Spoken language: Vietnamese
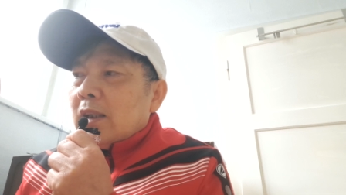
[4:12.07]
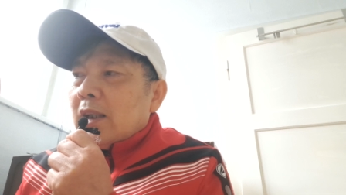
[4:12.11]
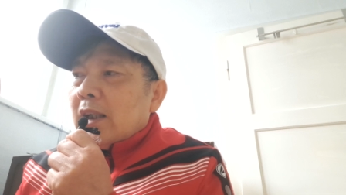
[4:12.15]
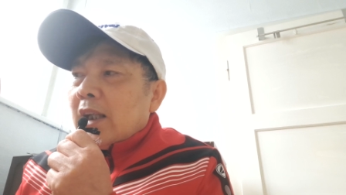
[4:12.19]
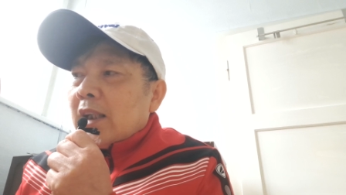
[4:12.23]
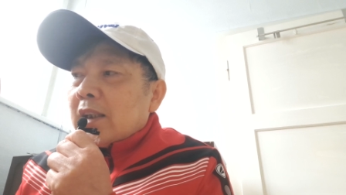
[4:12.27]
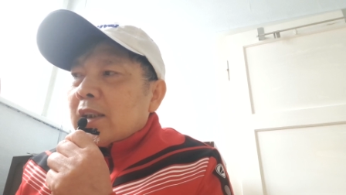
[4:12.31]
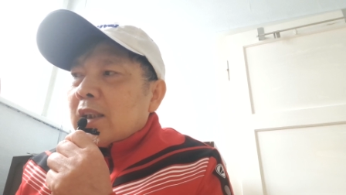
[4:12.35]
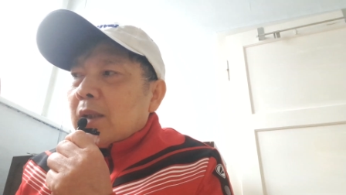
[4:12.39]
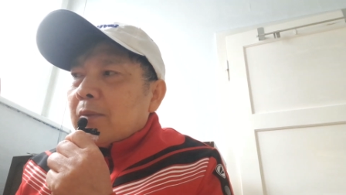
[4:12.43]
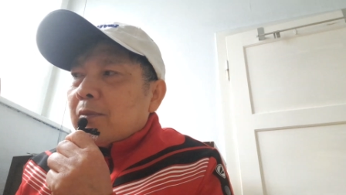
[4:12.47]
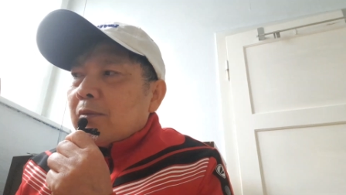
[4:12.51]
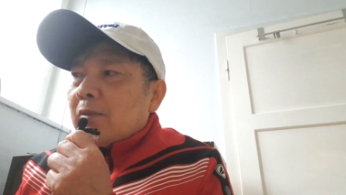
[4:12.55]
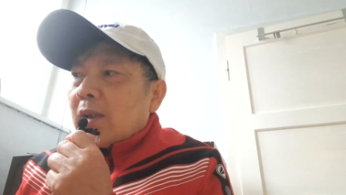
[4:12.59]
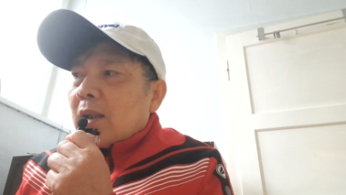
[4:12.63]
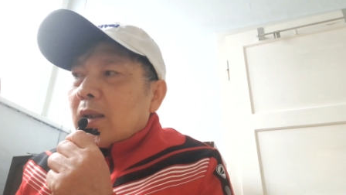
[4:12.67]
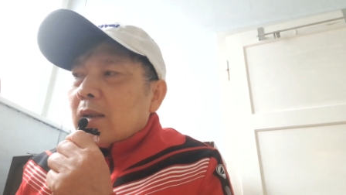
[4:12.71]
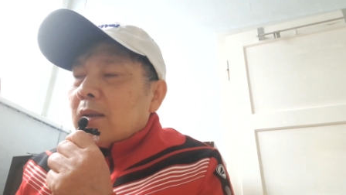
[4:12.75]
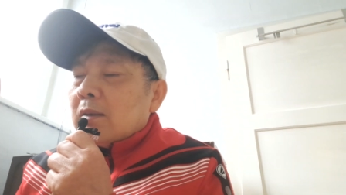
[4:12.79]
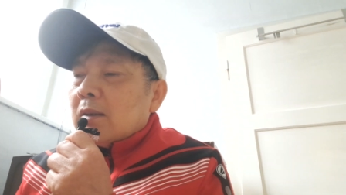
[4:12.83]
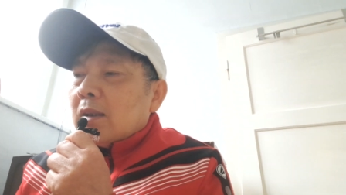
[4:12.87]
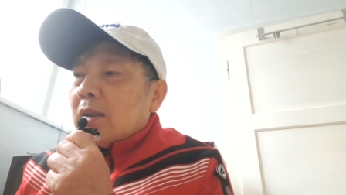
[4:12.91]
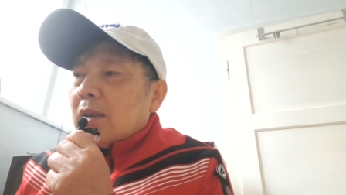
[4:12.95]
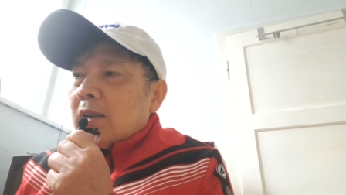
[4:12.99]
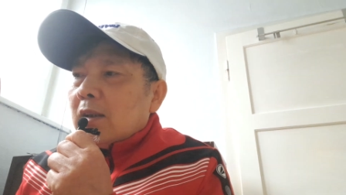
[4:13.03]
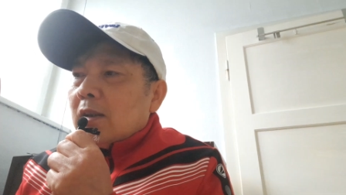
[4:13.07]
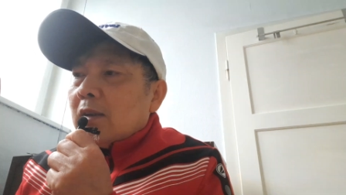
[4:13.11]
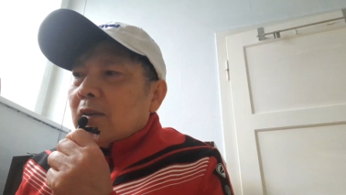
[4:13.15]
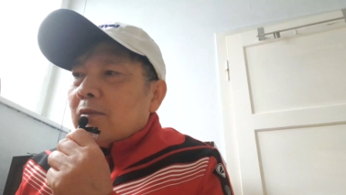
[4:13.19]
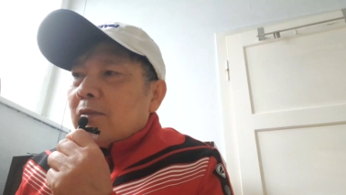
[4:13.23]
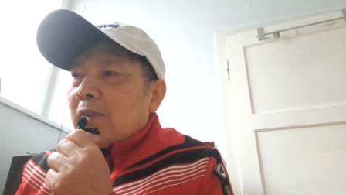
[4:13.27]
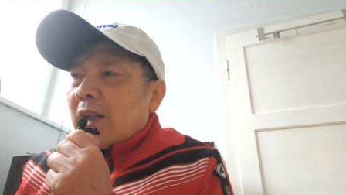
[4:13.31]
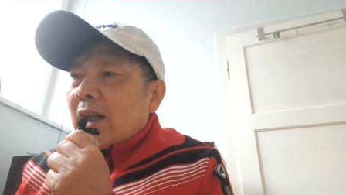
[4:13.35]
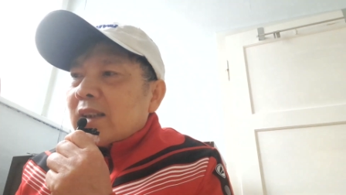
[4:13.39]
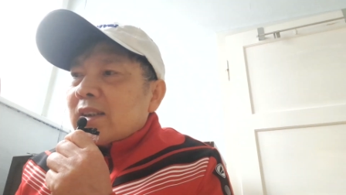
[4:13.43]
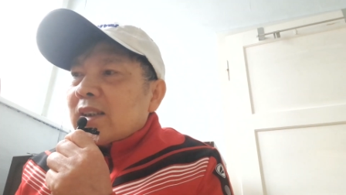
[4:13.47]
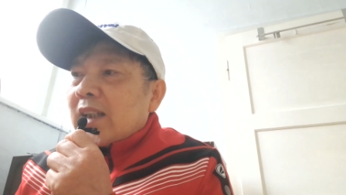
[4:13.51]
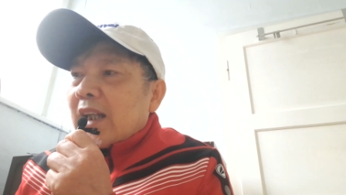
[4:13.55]
escape
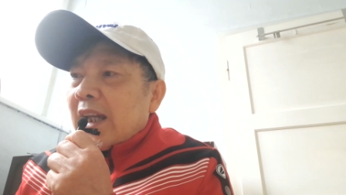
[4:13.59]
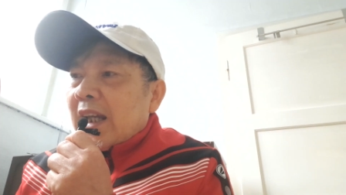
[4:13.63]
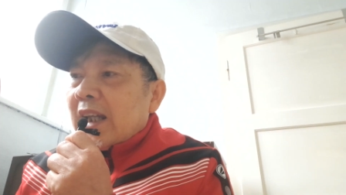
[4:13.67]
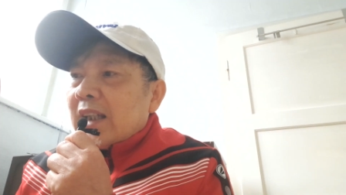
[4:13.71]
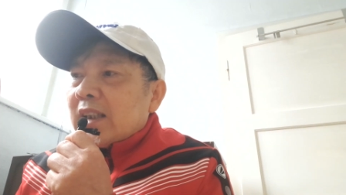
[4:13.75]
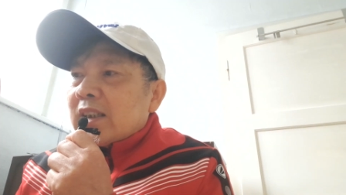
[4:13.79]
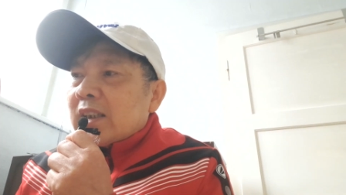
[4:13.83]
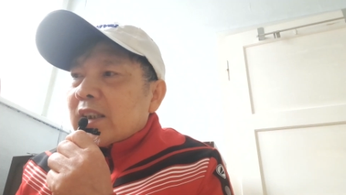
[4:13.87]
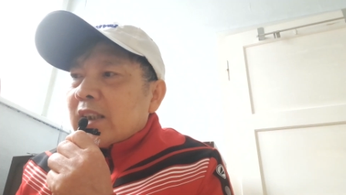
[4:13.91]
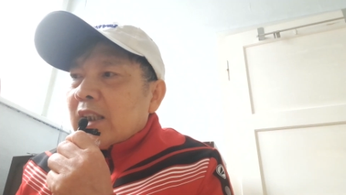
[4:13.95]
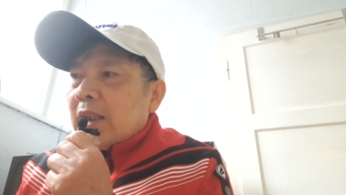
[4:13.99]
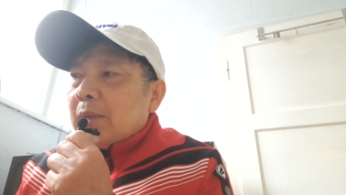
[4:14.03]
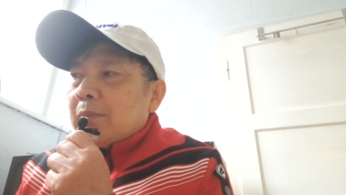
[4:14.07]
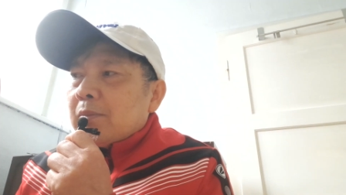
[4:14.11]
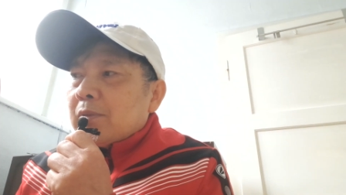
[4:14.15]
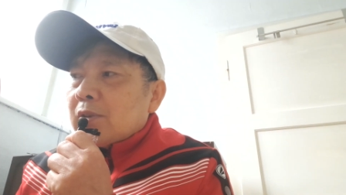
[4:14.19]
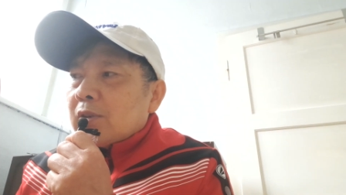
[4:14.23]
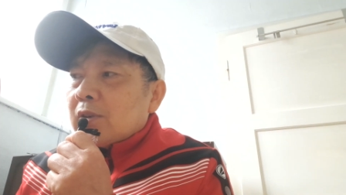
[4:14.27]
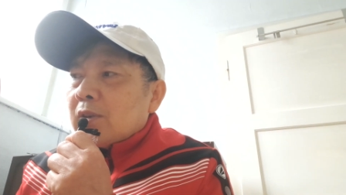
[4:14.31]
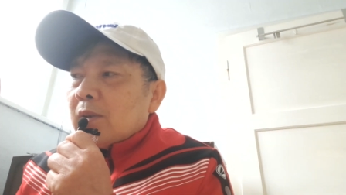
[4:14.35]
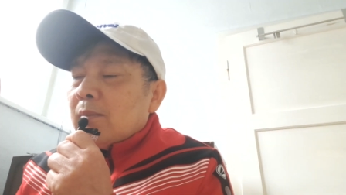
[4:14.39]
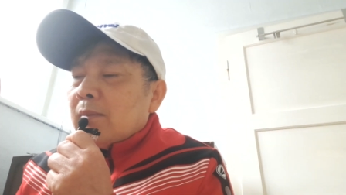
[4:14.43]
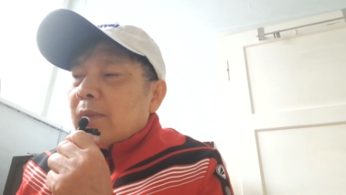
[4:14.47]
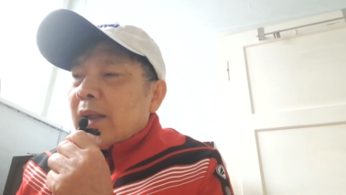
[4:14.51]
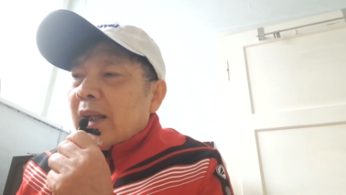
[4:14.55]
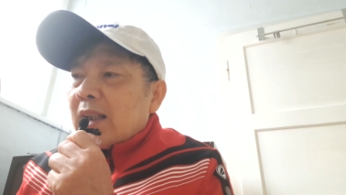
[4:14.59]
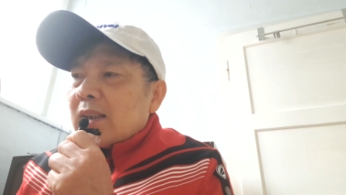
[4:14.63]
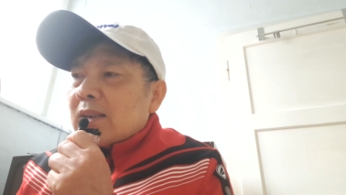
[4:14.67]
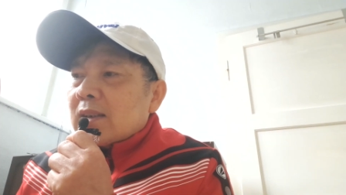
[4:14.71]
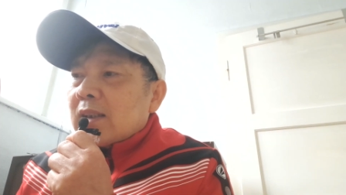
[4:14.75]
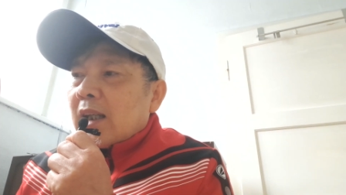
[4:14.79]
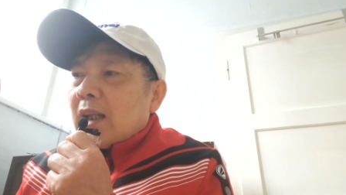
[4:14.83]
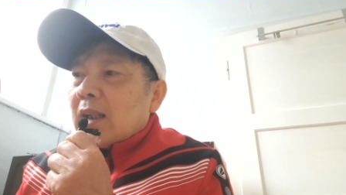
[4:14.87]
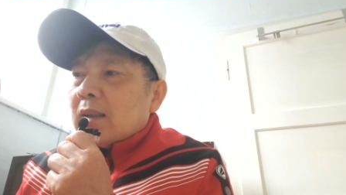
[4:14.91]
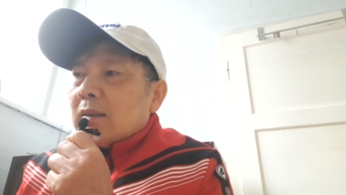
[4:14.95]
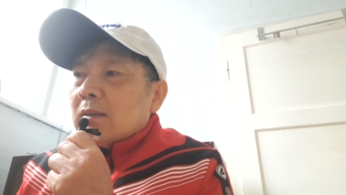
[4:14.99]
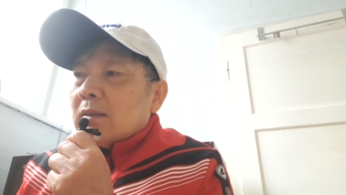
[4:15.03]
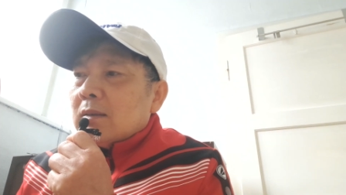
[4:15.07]
vast escape sum
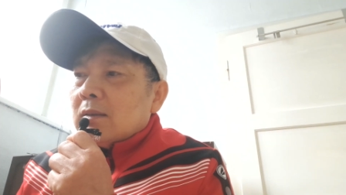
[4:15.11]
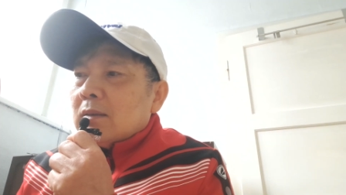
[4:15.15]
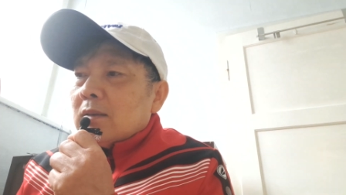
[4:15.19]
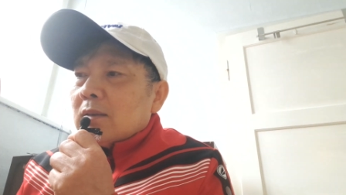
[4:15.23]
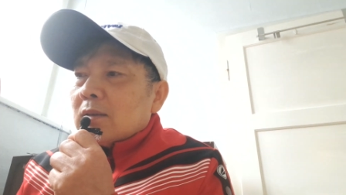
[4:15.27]
essen